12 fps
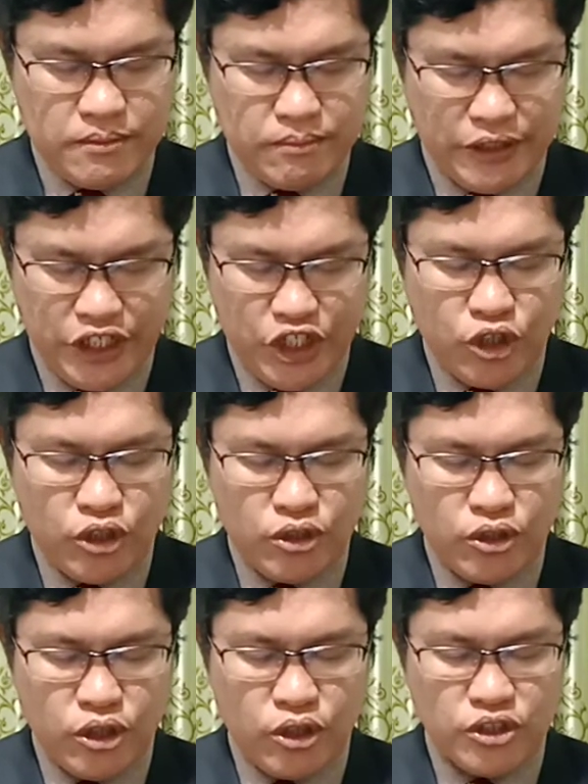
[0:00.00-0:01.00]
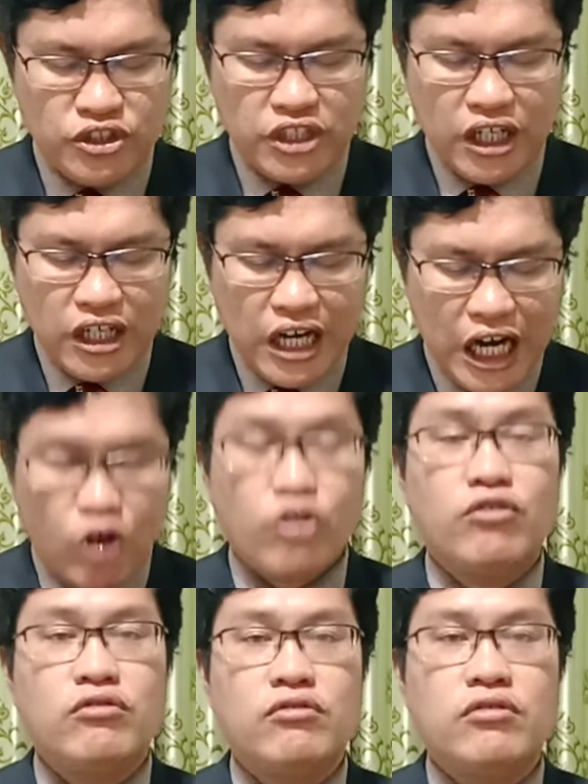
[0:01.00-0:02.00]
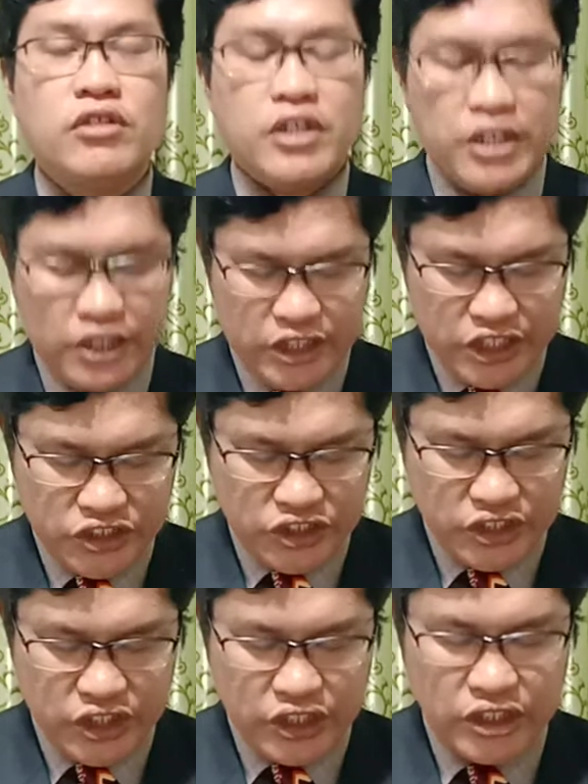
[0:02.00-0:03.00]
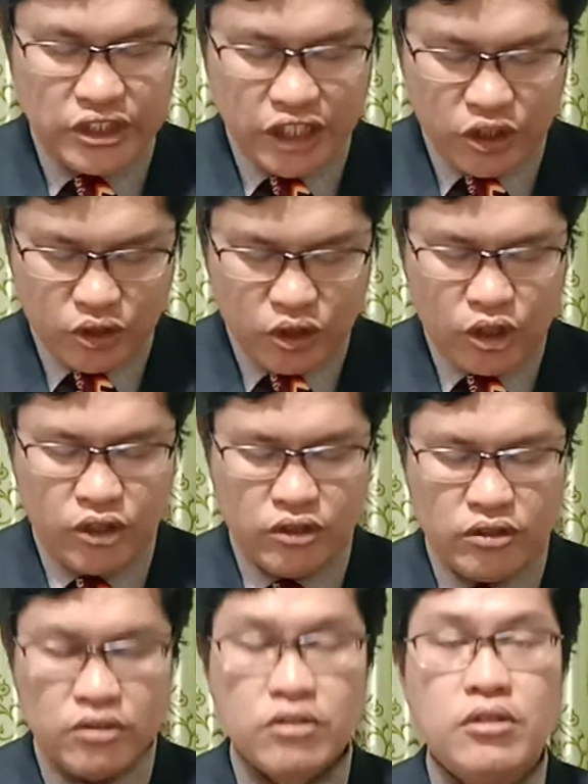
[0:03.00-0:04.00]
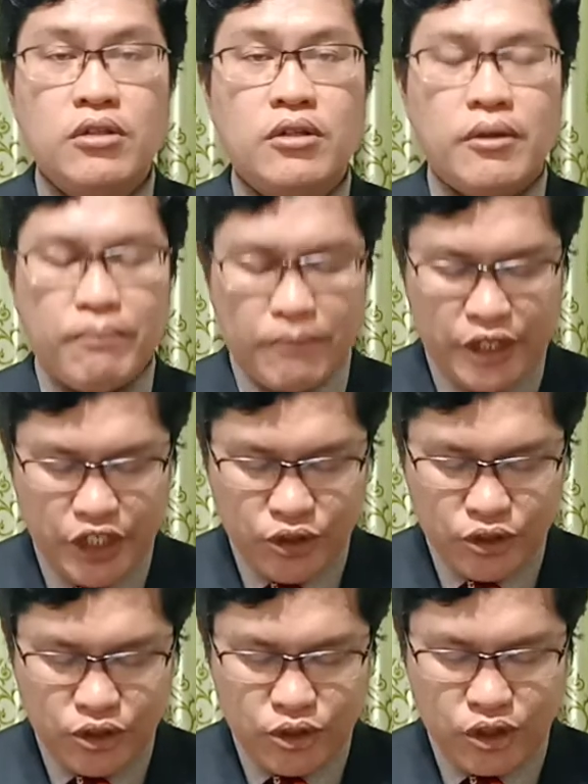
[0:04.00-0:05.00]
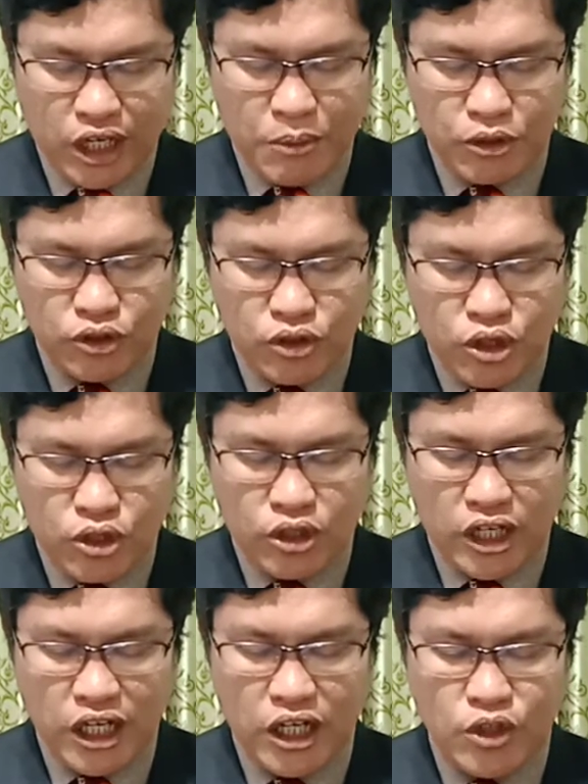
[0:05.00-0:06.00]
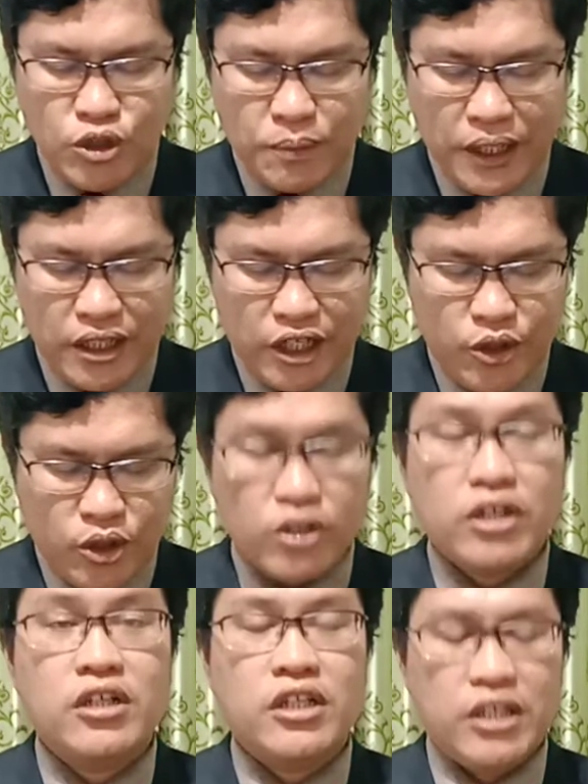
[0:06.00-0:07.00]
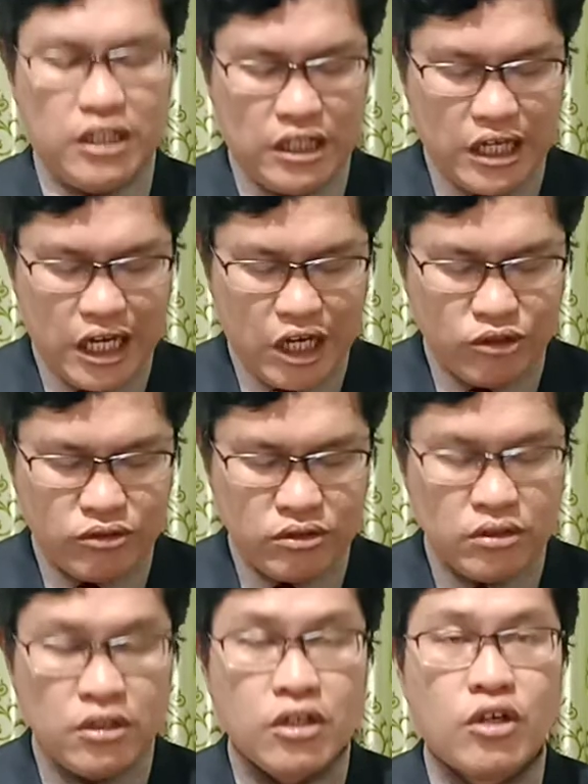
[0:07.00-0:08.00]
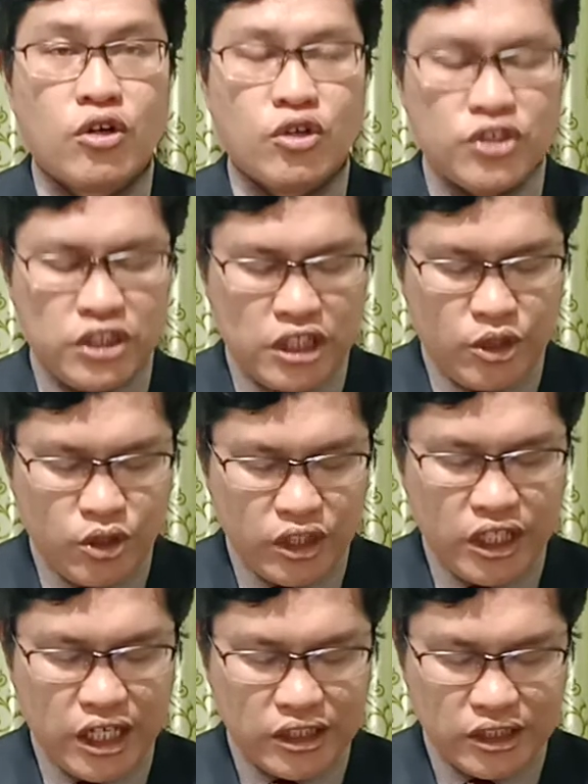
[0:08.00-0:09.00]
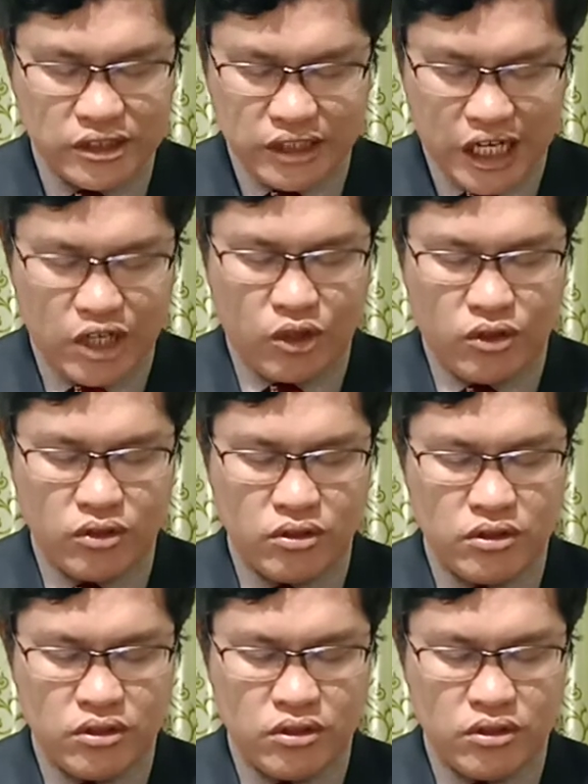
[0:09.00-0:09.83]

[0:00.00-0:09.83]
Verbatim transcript: maningon do jagaon isini tanohon maningon do ramot konon haganupan na dong i laut prosinadong i atas tanah